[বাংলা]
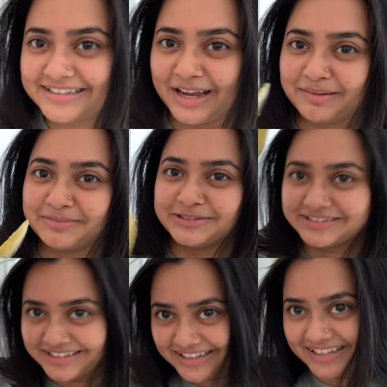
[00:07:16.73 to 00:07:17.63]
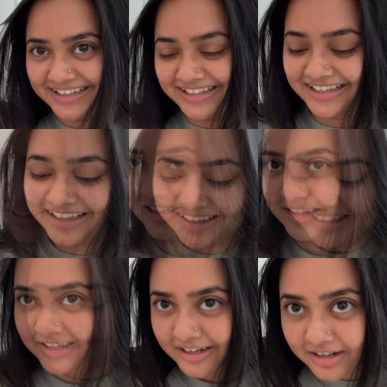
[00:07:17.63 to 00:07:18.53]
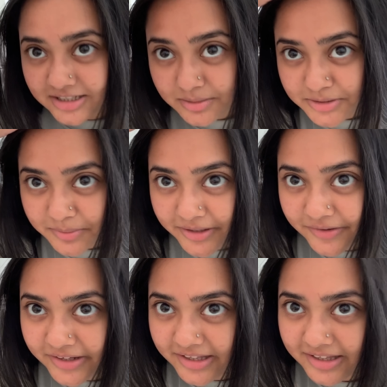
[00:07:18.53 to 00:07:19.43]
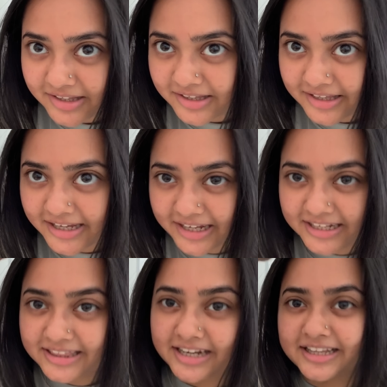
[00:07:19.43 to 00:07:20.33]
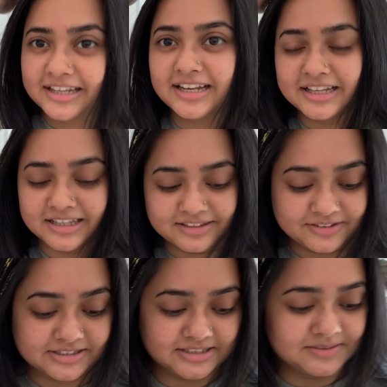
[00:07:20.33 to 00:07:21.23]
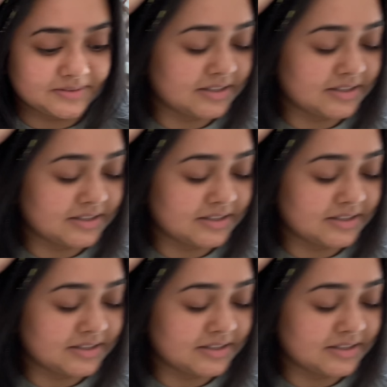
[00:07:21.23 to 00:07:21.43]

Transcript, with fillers: চামচ এগুলা সবসময়ই করি এখানেই দাঁড়িয়ে দাঁড়িয়ে লাগিয়ে ফেলছি